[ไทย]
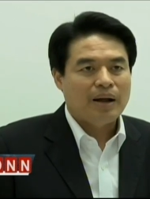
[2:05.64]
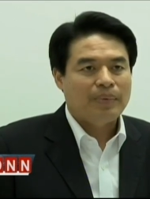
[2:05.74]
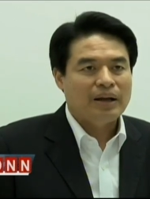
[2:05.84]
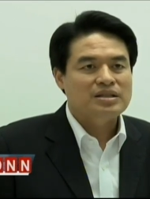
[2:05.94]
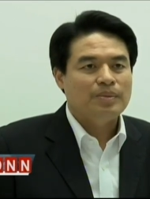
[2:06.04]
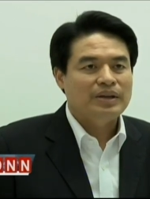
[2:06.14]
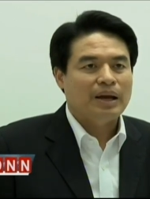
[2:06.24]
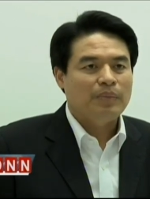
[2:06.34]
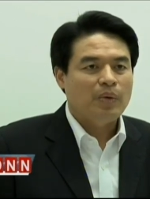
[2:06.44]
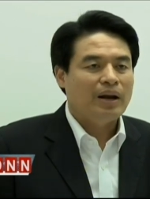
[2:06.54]
ส่วนกร
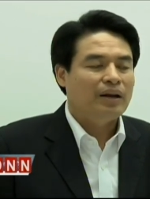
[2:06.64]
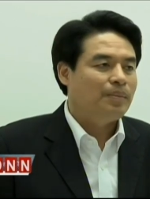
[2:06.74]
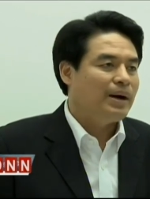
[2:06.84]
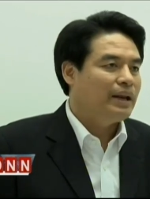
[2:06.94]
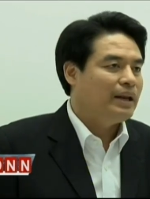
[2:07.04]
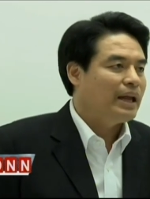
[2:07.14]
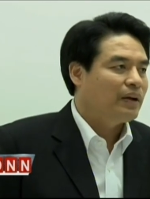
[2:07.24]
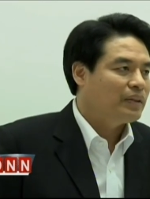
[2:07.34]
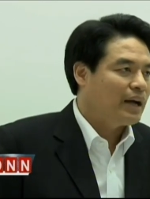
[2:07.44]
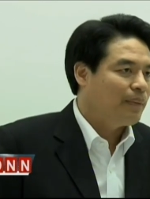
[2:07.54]
ณีที่พักประชาธิ
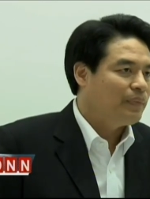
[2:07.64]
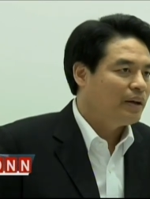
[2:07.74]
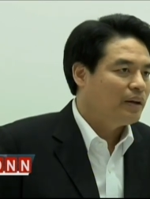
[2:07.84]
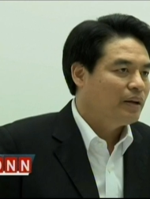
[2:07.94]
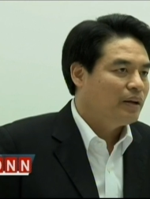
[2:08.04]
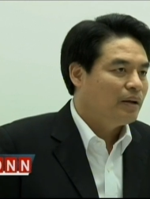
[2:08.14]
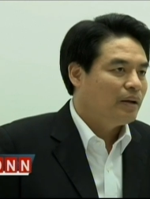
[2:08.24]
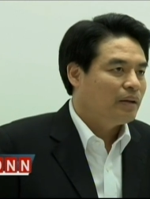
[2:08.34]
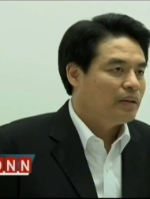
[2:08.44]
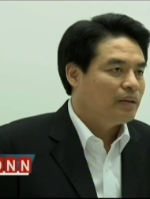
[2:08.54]
ปัตย์เคยออกพระรา
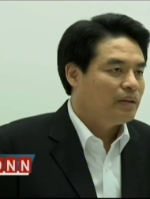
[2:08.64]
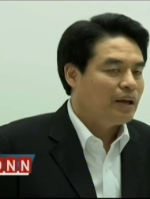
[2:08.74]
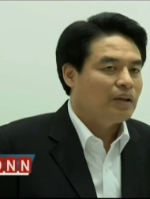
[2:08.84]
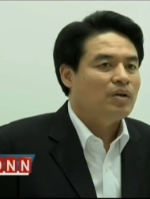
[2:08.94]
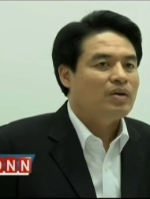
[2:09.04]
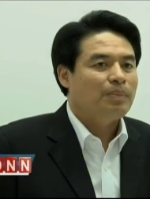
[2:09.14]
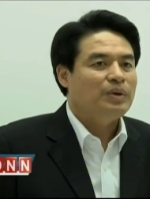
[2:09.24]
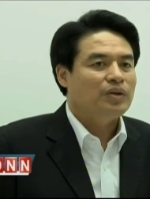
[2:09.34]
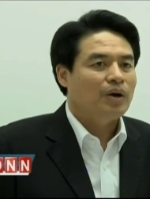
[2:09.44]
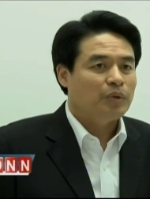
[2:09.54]
ชกำหนดกู้
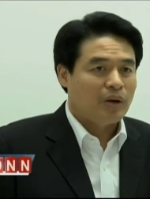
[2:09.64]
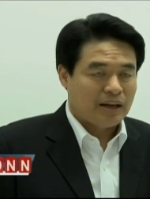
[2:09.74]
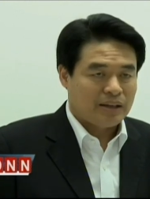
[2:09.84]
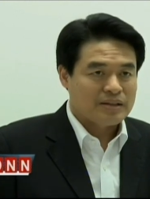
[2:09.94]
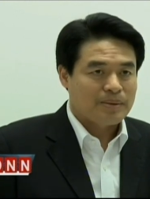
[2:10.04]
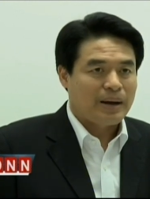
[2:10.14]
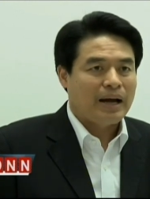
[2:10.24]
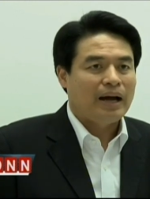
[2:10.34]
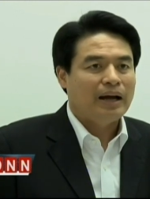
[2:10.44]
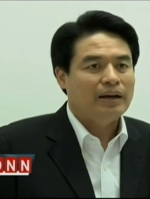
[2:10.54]
เงินโครงการไทย
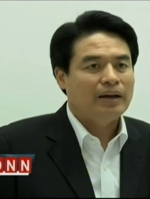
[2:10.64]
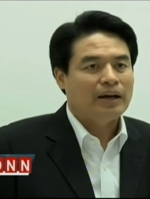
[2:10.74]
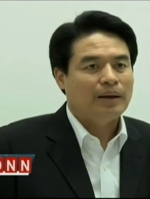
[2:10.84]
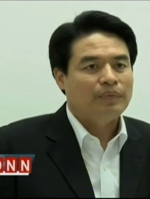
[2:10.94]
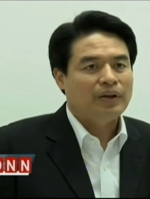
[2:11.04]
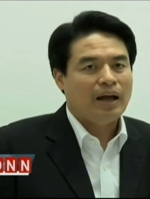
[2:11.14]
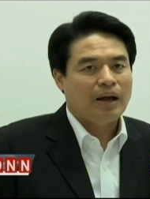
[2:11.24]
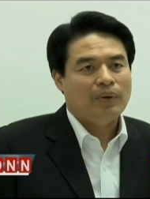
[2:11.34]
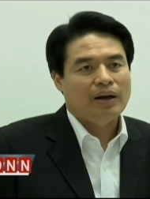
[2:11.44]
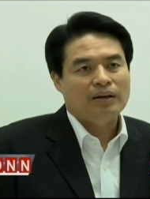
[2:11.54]
เข้มแข็ง
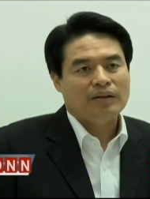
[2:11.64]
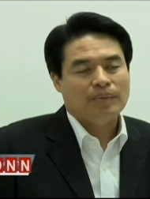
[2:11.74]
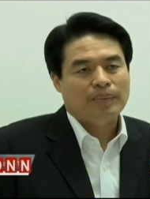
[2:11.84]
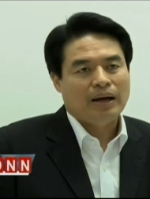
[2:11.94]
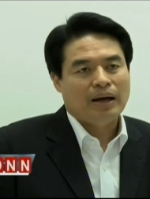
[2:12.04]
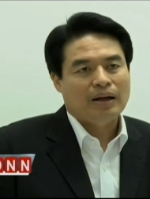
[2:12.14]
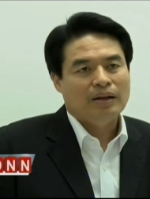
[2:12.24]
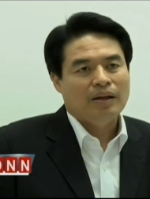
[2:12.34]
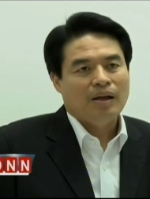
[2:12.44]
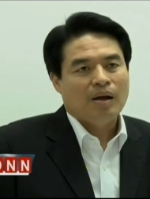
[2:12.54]
นายวราเทพระบุ
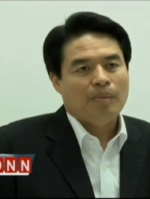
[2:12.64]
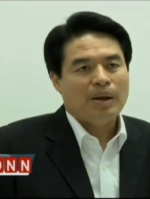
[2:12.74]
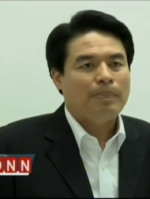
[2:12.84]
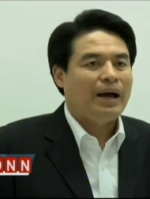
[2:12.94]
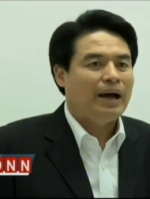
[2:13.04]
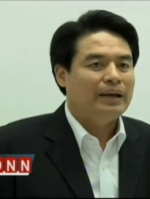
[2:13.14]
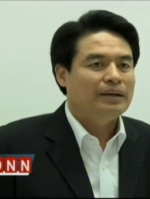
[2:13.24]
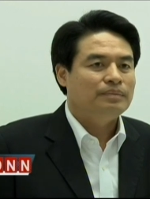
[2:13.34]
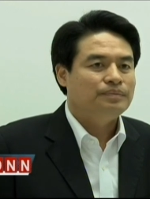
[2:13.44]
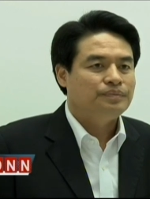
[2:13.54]
ว่าจะนำคำวิ
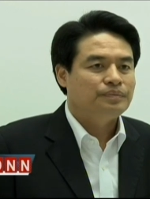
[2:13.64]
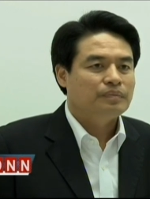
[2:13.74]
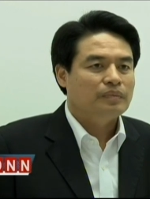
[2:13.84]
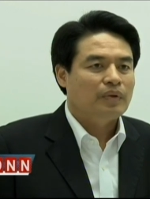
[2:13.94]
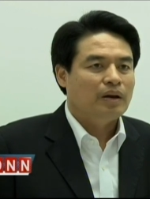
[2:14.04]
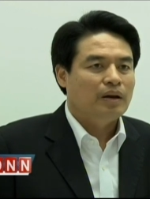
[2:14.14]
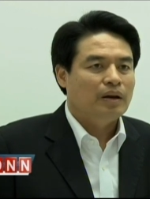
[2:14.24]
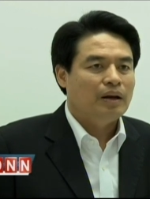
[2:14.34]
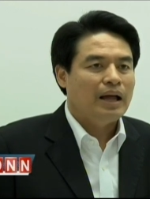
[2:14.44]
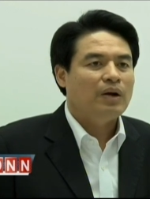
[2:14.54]
นิจฉัยของสารรัฐ
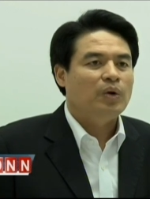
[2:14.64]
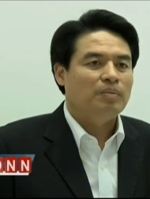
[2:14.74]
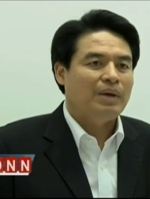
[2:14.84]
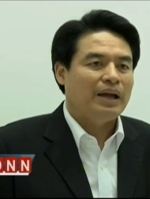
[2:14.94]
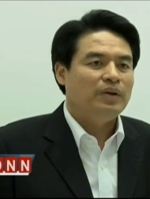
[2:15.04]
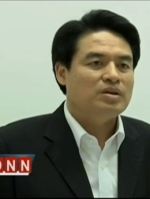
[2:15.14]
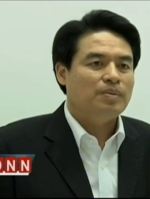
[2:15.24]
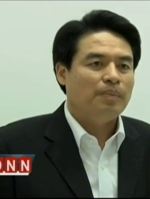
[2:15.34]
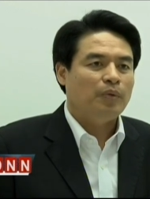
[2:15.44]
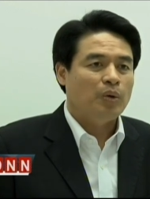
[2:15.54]
ธรรมนูญในครั้งนั้น
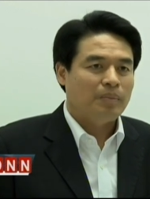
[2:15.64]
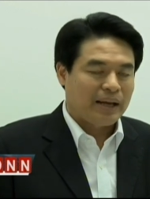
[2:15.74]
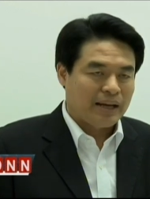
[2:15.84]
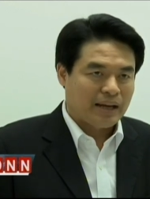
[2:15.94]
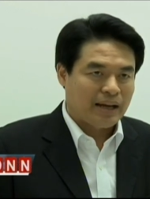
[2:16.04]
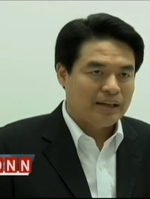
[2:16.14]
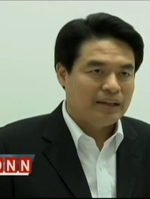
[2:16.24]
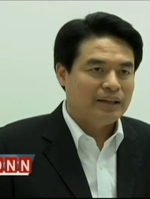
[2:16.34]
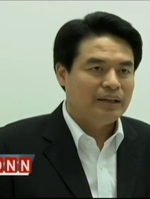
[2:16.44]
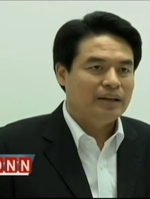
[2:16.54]
มาเปรียบเที
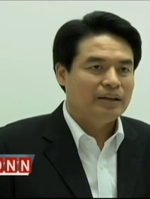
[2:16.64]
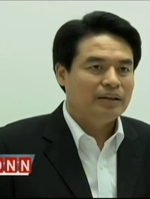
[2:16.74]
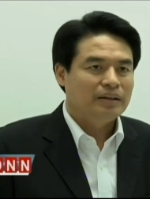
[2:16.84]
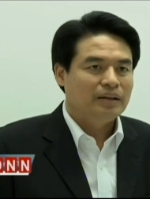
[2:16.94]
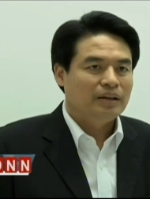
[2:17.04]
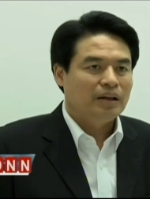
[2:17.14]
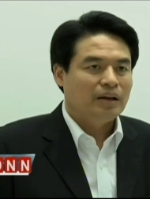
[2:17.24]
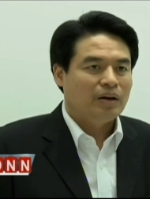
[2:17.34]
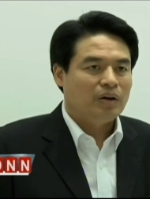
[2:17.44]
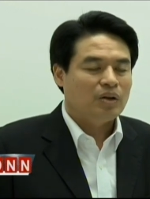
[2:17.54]
ยบความเหมือนหรือ
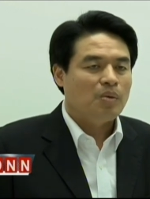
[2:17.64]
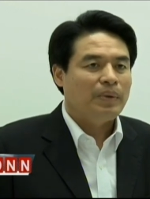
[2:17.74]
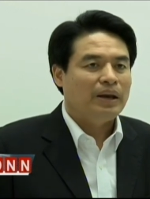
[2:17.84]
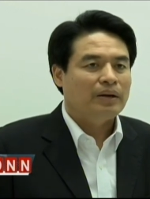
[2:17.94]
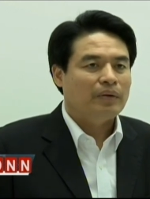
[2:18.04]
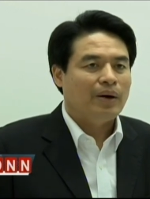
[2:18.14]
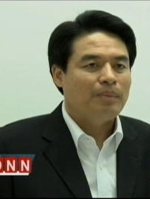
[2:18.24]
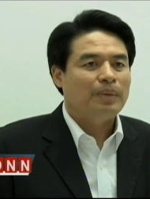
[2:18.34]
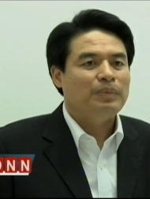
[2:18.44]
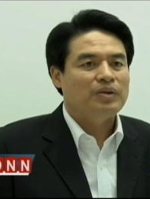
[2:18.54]
ต่างของการวินิจ
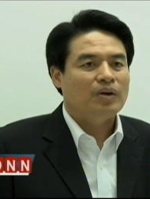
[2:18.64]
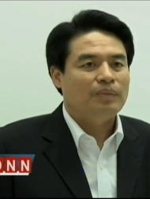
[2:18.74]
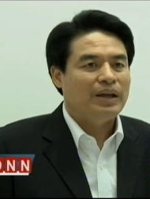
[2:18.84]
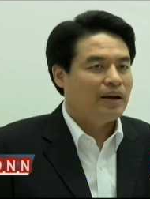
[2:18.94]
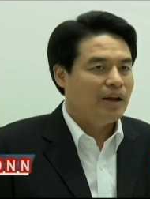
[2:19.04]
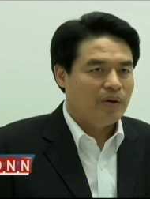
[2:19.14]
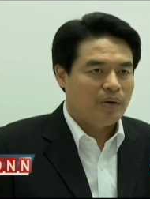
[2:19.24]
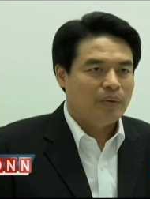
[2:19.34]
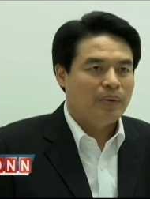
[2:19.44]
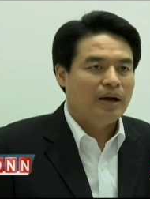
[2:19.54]
ฉัยร่างพรบใน
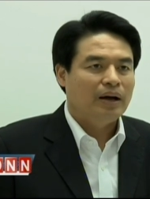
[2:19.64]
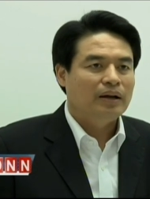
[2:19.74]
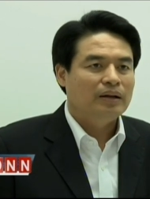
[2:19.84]
ครั้งนี้